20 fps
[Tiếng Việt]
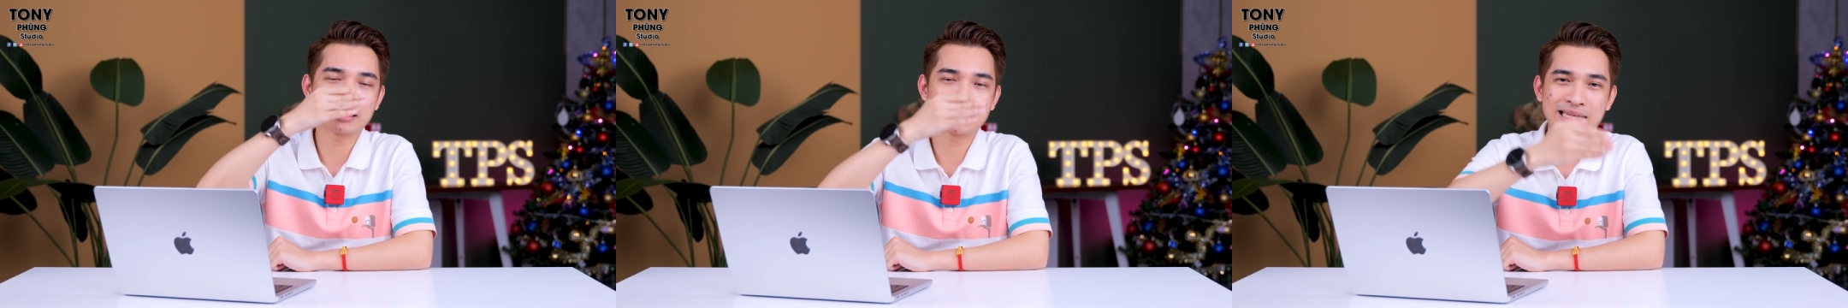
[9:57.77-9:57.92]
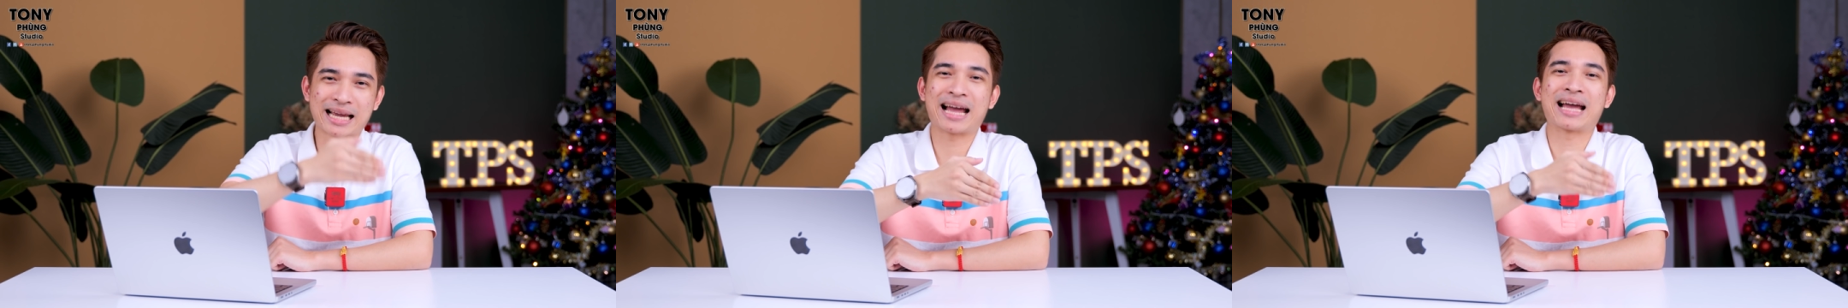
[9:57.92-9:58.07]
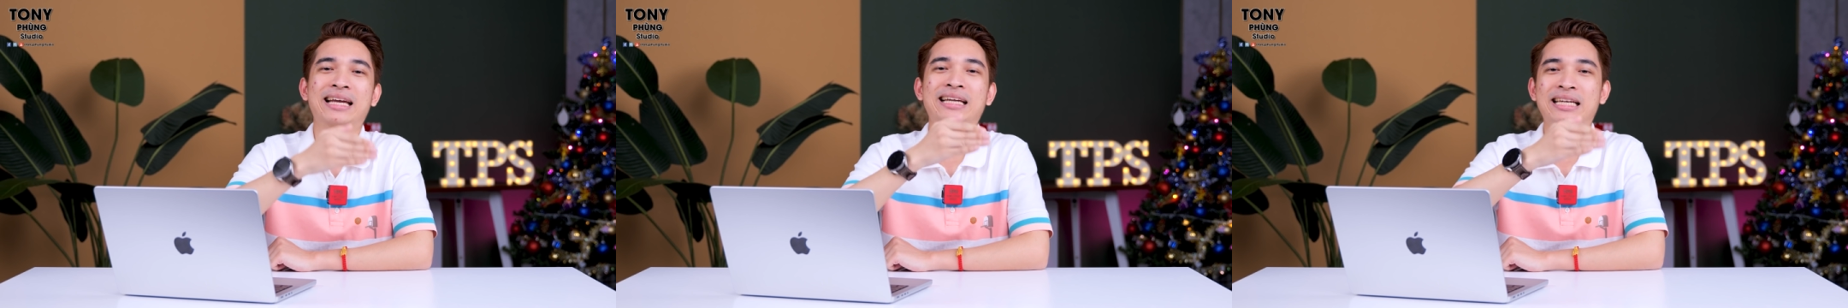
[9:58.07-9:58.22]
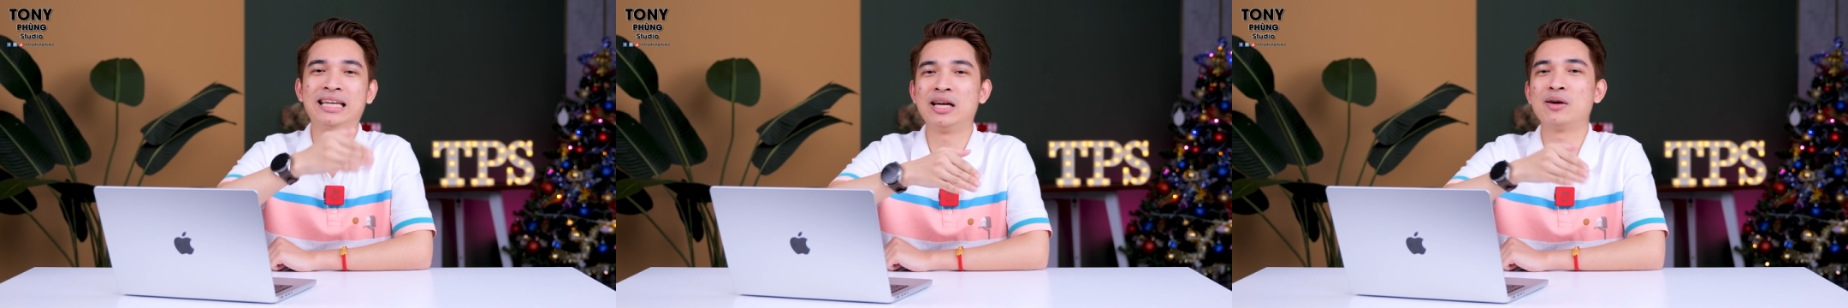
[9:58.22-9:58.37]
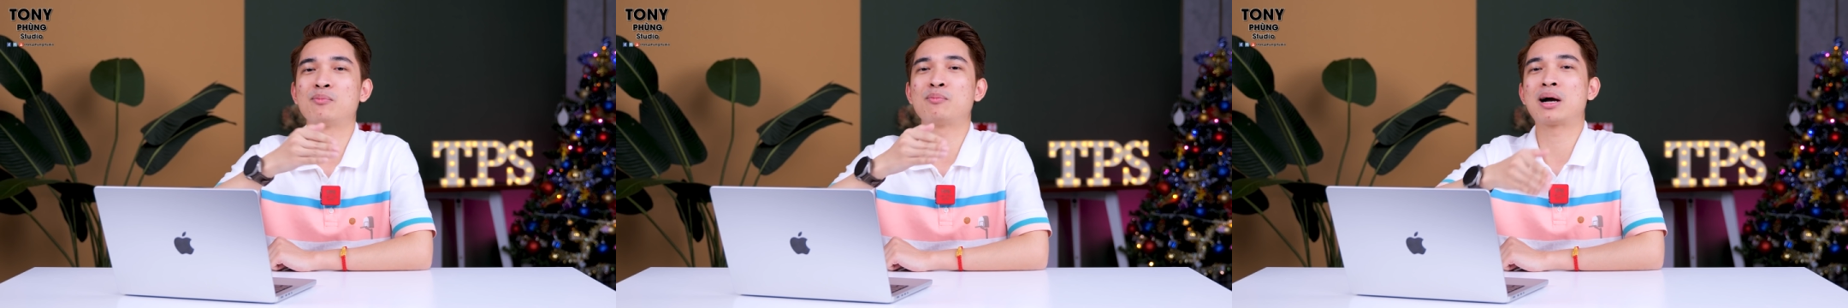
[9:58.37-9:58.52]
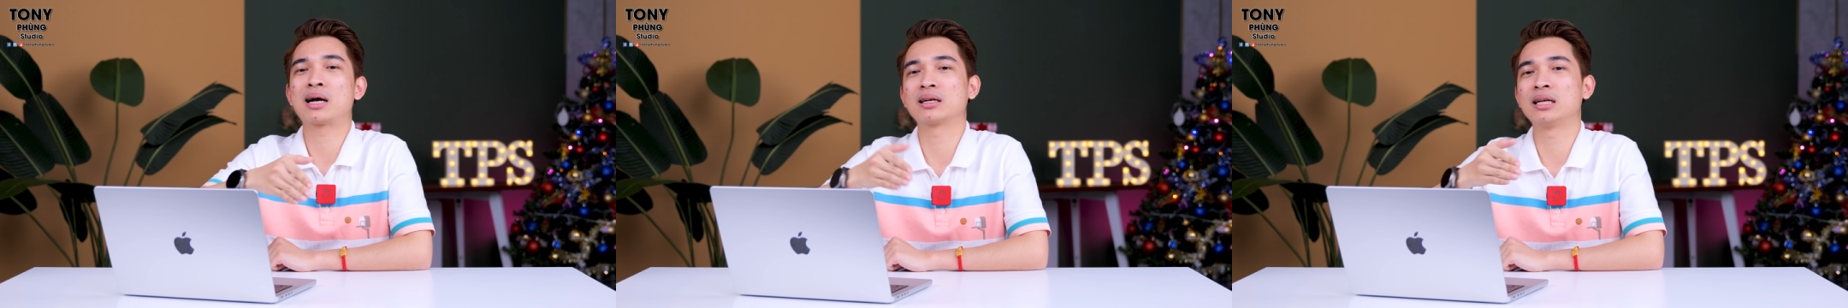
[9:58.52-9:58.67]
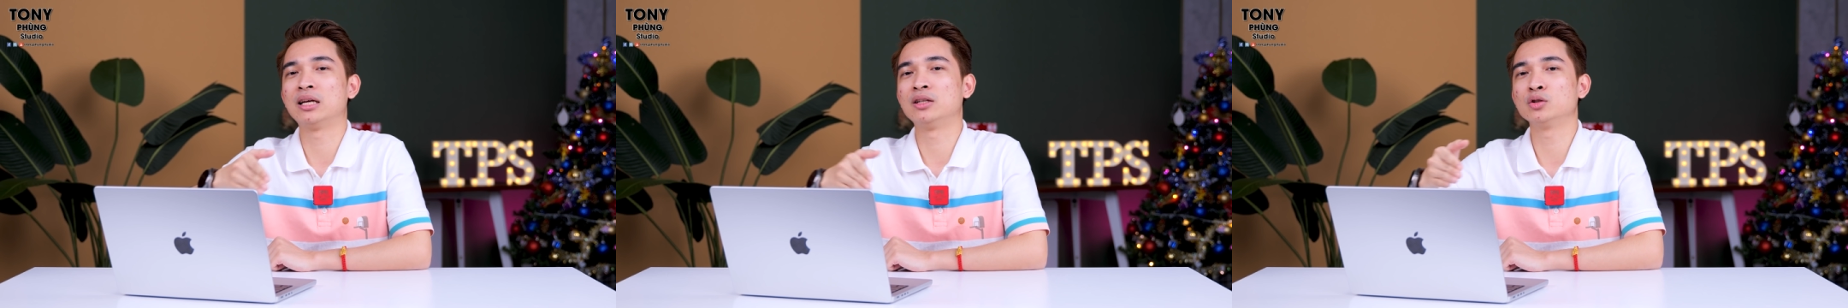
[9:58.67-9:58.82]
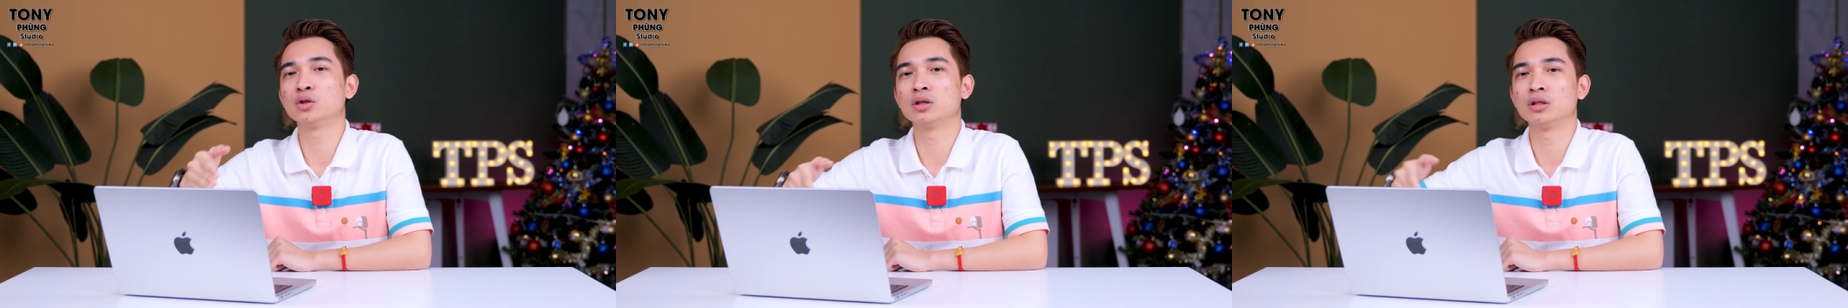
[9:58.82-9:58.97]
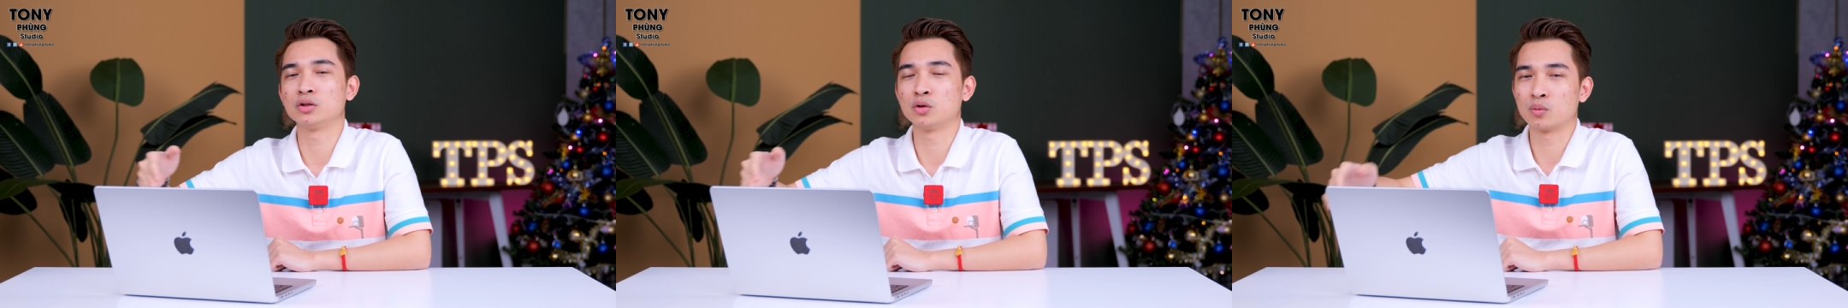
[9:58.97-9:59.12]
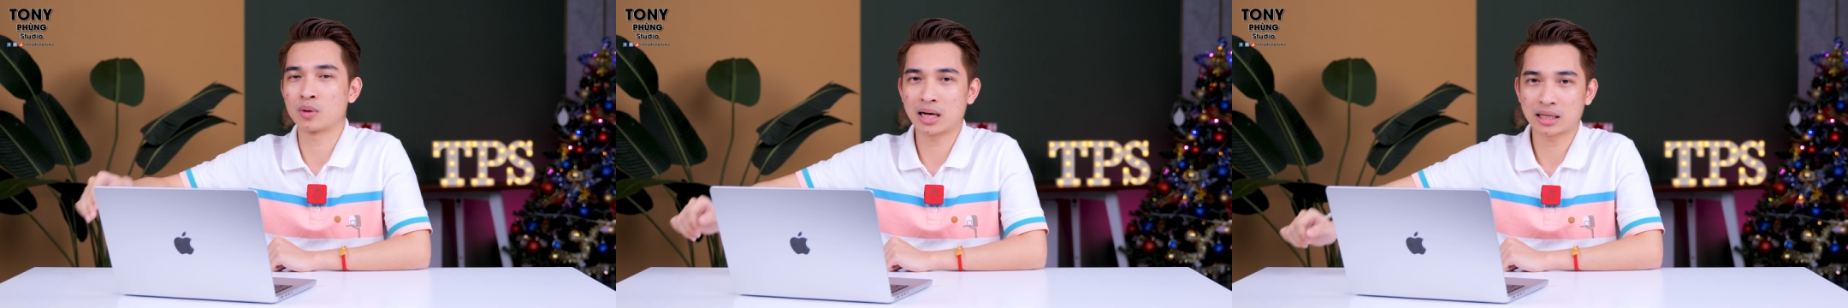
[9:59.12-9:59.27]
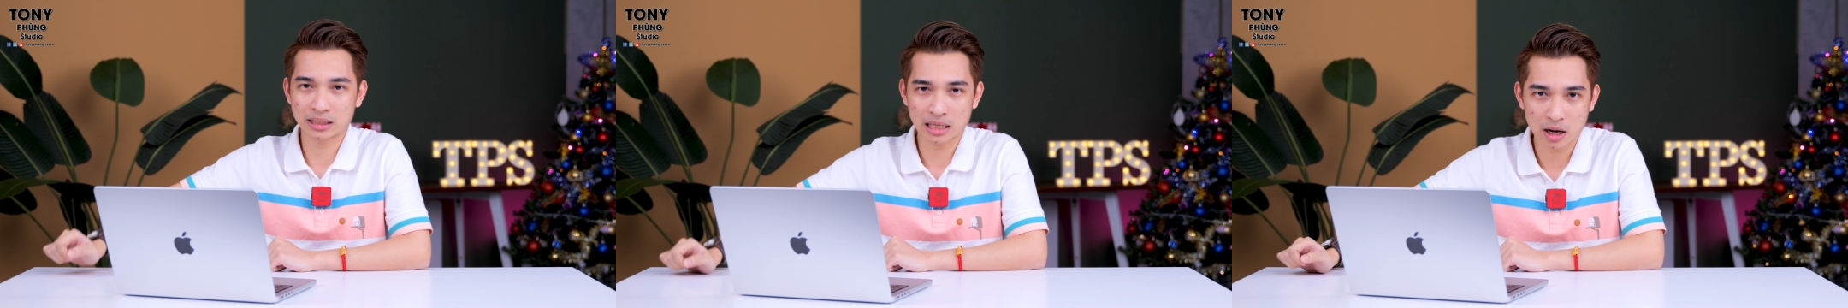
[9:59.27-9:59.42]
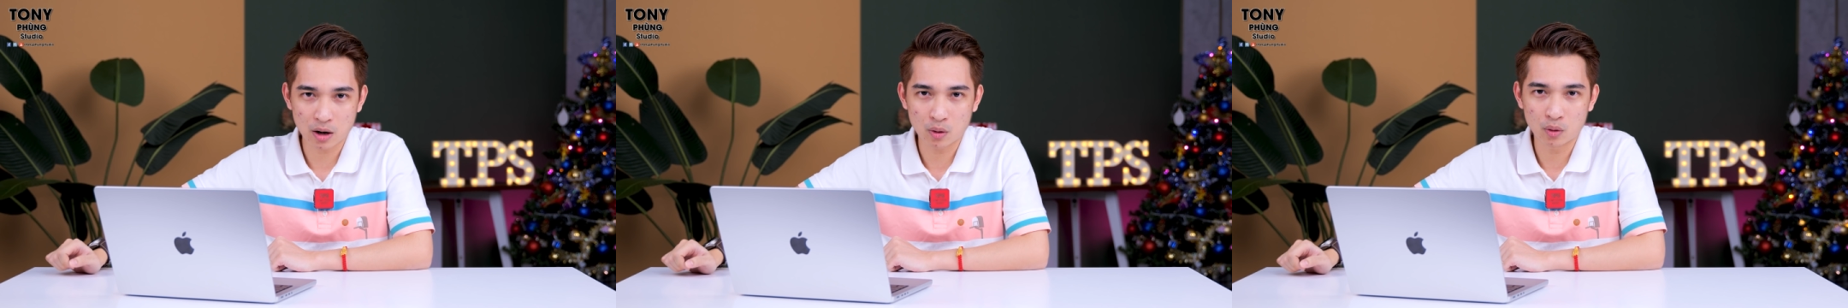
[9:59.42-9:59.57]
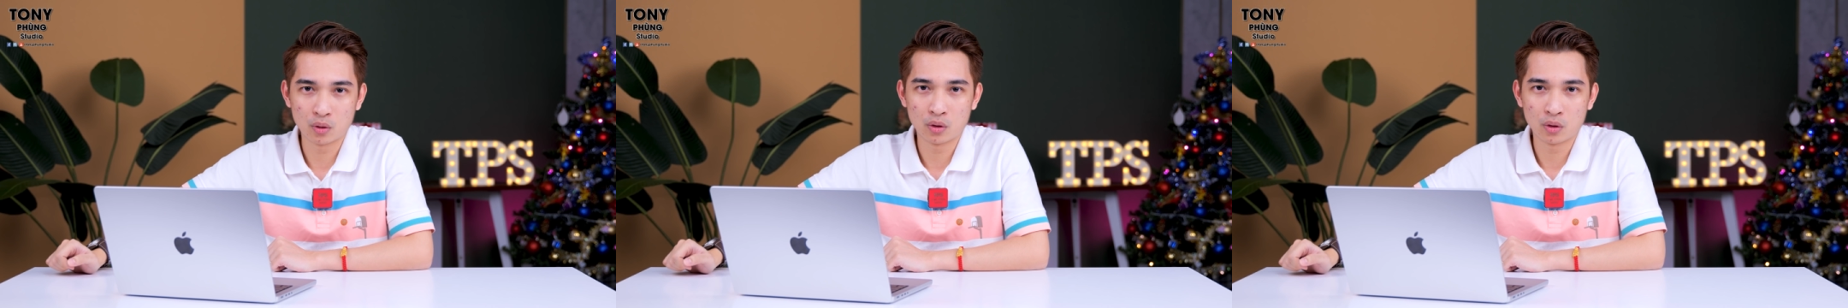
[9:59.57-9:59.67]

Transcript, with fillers: trải nghiệm mang đến cho người dùng khác nhau